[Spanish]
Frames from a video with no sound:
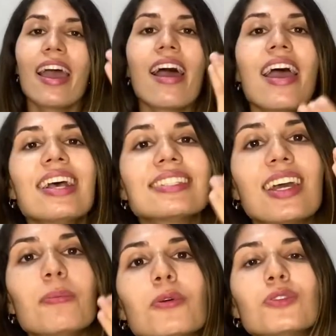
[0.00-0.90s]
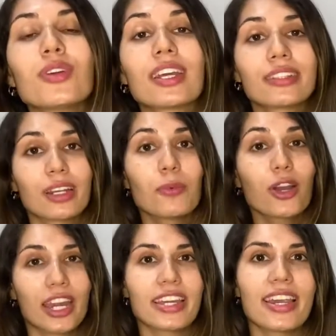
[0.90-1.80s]
Ese es el punto en que tenemos
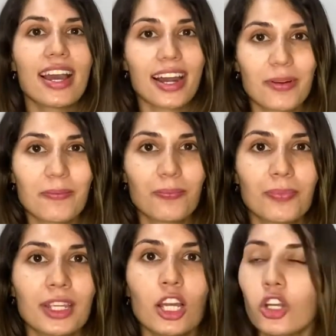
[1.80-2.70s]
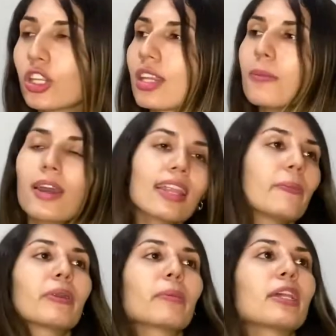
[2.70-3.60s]
que llegar. No tenemos que
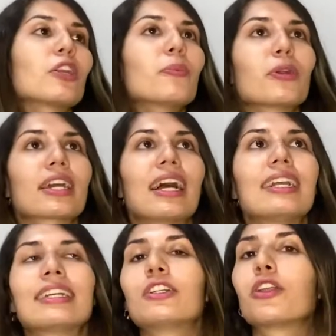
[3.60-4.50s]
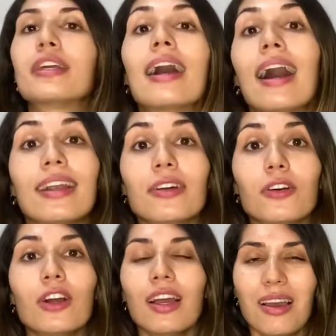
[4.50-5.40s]
deprimirnos porque alguien nos diga
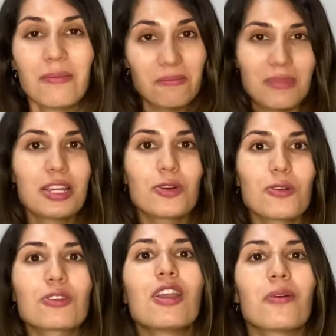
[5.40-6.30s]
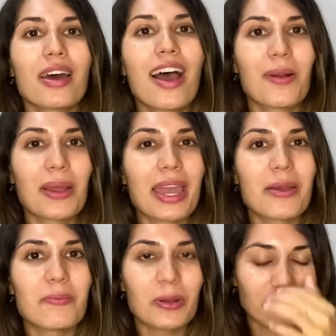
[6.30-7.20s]
algo. Incluso les voy a dejar un
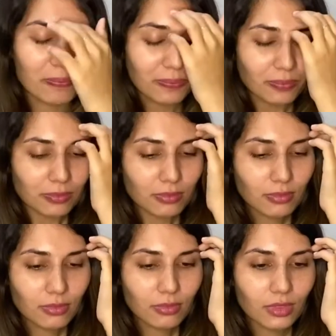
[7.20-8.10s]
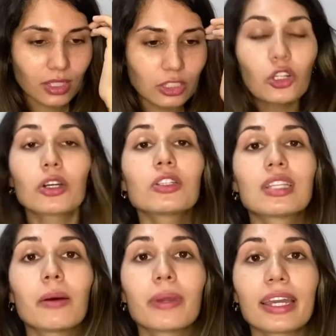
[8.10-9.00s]
ejemplo. Yo cuando
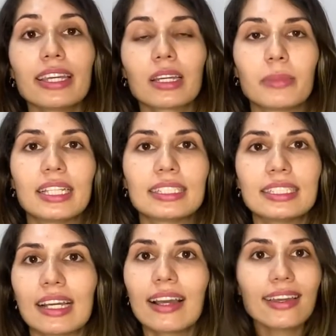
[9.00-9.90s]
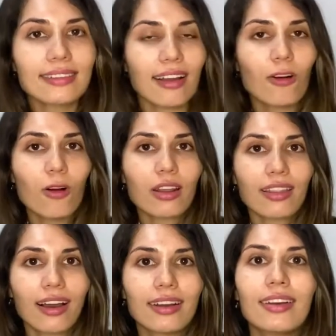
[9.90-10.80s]
estaba pequeña que me decían, ay, que estás
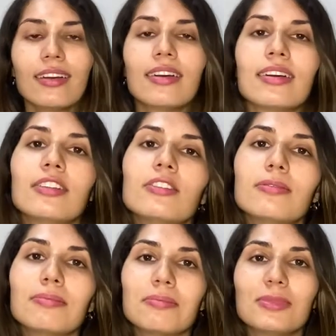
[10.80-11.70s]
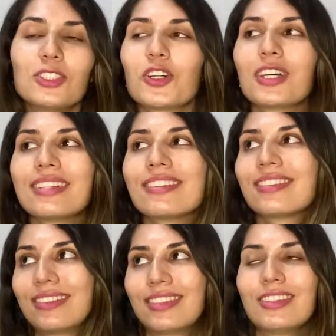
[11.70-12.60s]
gorda. Yo
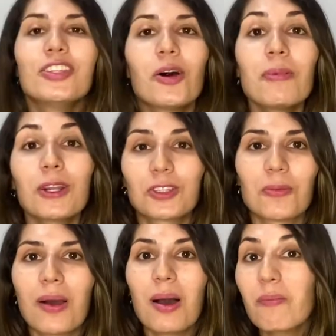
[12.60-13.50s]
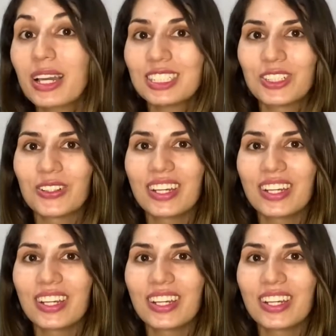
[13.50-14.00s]
no me lo tomaba a pecho.